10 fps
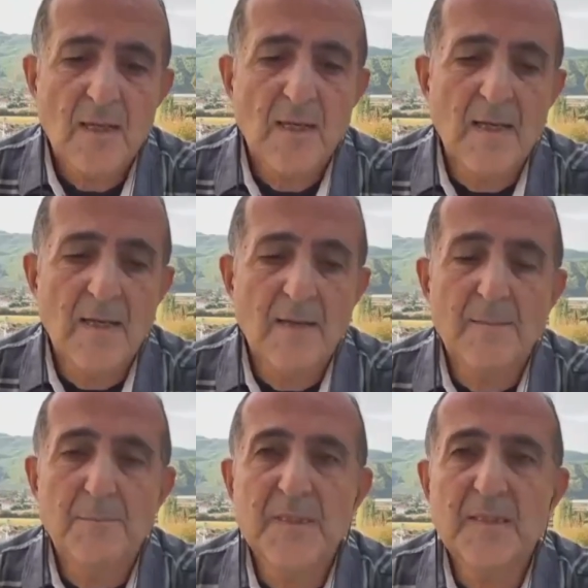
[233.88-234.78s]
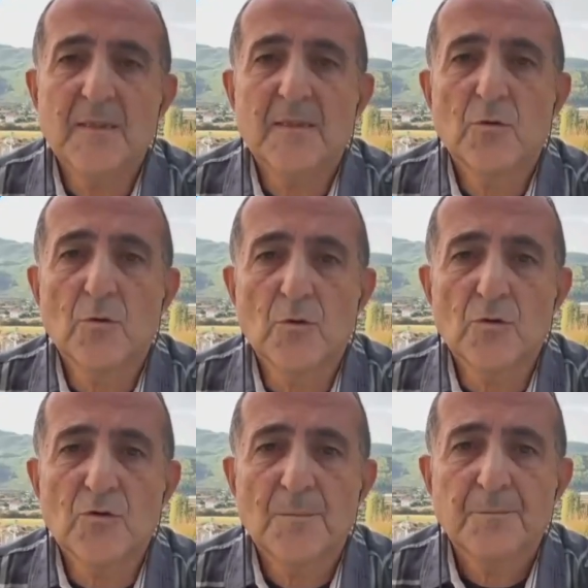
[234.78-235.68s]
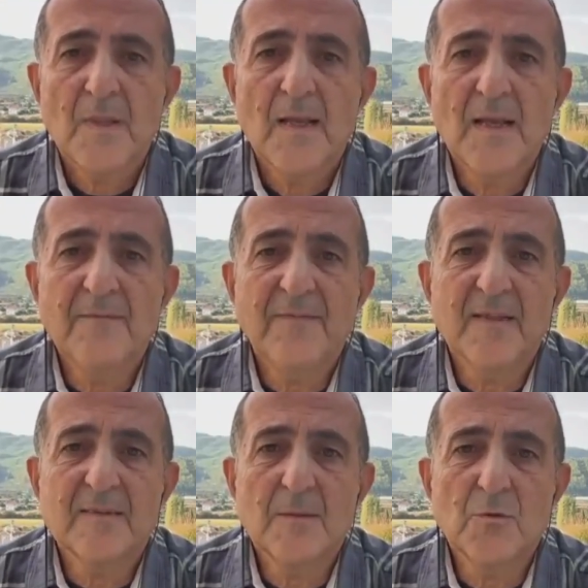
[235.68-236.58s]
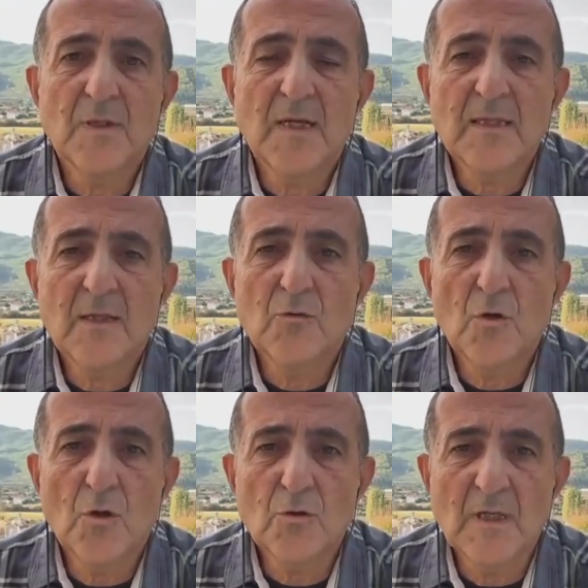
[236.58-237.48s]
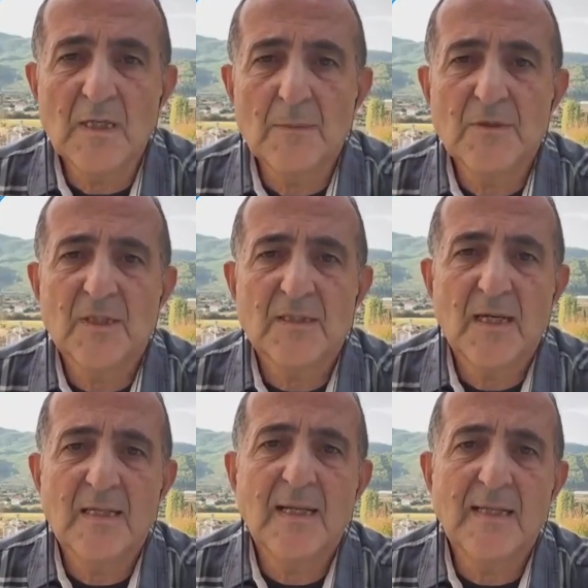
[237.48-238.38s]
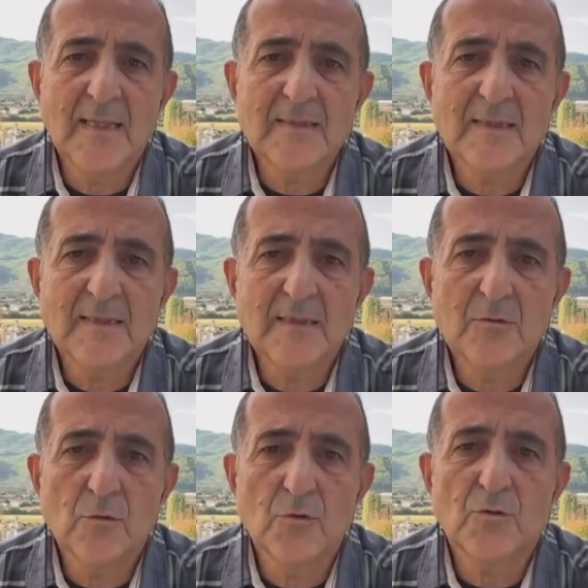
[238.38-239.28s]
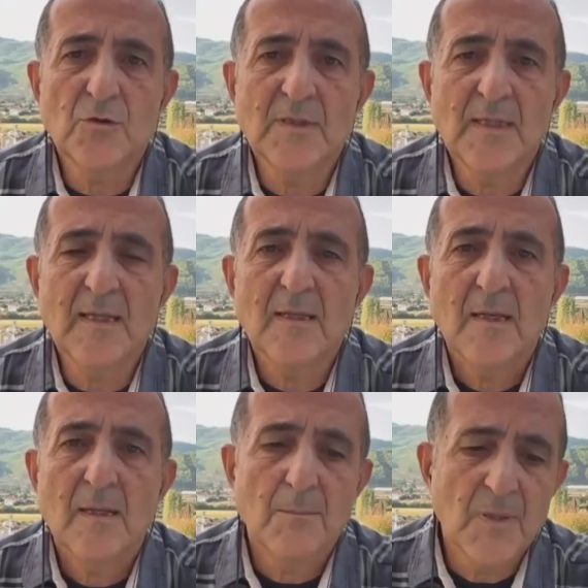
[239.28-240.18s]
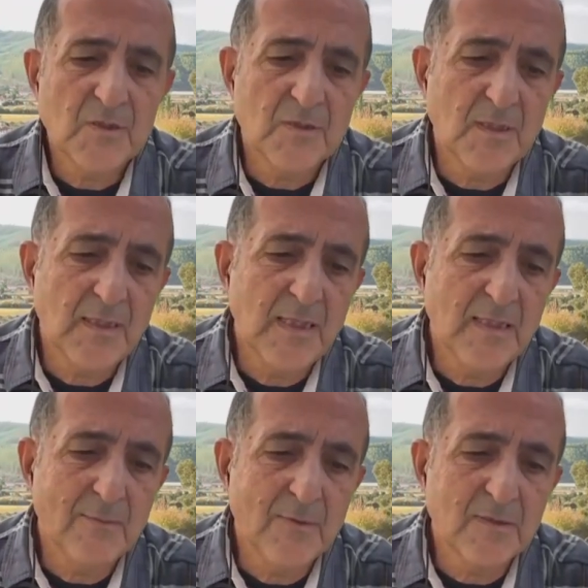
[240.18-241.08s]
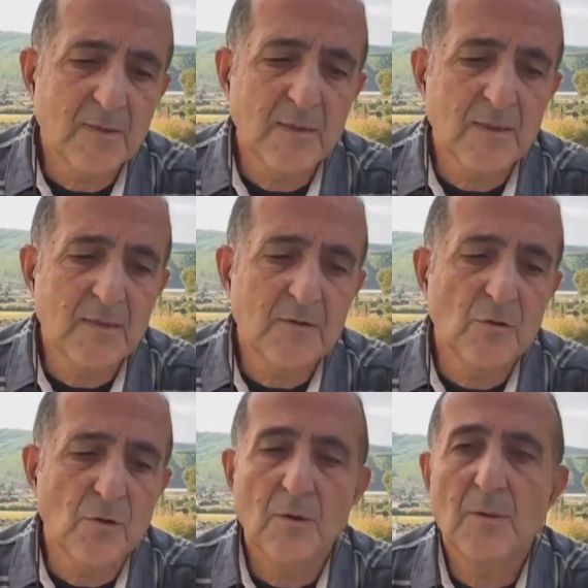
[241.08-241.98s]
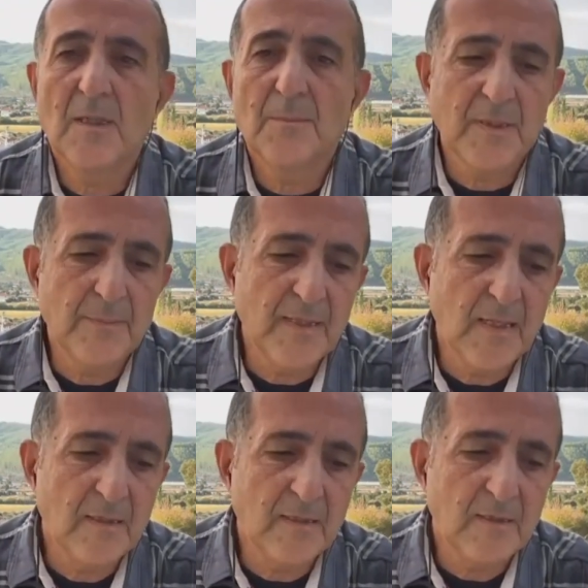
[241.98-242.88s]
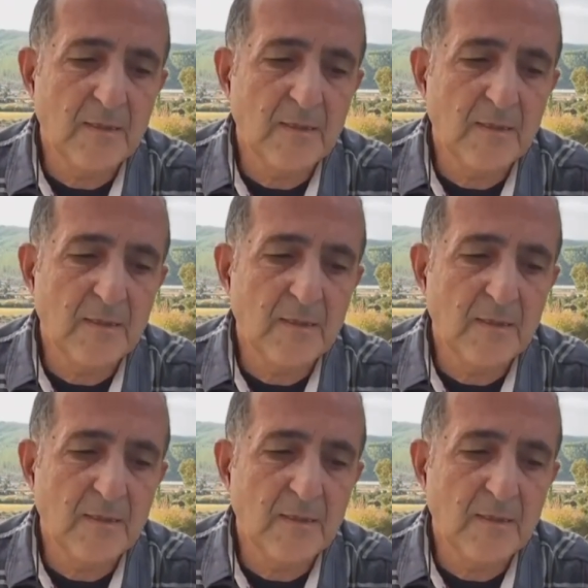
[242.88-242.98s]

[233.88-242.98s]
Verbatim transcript: E, bir kuruluş en fazla bunlardan 4'ünü alabilecek. Yani en az hmm. iki kuruluşun yine maçları yayınlamasını istiyor e, Premier Lig